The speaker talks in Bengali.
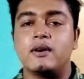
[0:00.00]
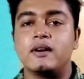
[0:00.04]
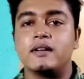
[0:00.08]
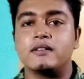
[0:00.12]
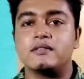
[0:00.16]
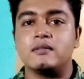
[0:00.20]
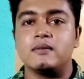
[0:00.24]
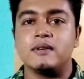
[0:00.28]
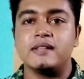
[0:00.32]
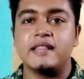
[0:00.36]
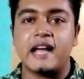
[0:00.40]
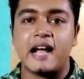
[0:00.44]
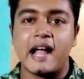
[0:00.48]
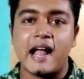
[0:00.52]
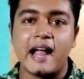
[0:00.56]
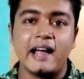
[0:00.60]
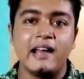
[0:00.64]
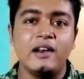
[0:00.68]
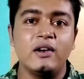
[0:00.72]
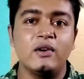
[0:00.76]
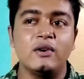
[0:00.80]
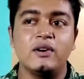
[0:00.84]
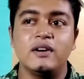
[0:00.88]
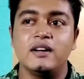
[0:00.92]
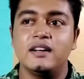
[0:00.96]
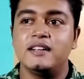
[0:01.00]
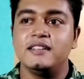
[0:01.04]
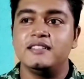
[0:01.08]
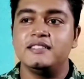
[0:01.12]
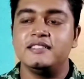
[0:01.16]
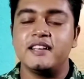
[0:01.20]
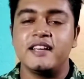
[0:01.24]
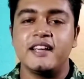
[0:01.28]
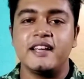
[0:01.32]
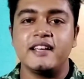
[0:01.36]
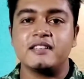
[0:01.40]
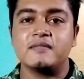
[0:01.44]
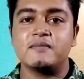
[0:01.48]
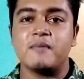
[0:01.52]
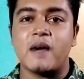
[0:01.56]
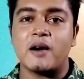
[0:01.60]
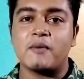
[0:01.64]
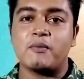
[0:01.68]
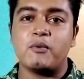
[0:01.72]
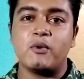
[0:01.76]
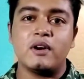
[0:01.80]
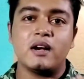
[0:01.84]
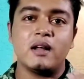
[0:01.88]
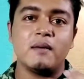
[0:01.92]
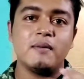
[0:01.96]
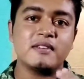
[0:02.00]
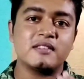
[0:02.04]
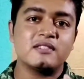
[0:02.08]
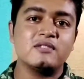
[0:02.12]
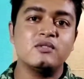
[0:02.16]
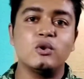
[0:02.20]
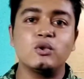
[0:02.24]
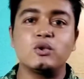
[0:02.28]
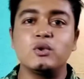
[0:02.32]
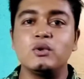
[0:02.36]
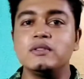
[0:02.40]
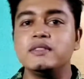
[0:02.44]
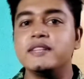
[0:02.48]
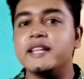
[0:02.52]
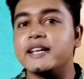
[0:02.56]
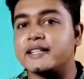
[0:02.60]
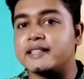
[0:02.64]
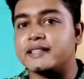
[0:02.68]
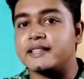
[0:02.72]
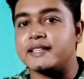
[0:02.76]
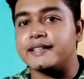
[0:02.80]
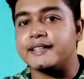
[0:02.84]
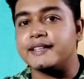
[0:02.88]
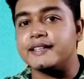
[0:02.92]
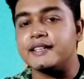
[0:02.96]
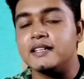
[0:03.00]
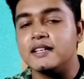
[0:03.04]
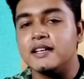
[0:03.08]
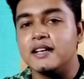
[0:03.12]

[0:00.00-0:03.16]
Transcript: অনেক সময় দেখা গেল যে স্মার্টফোনটা বেশ নতুন দেখতে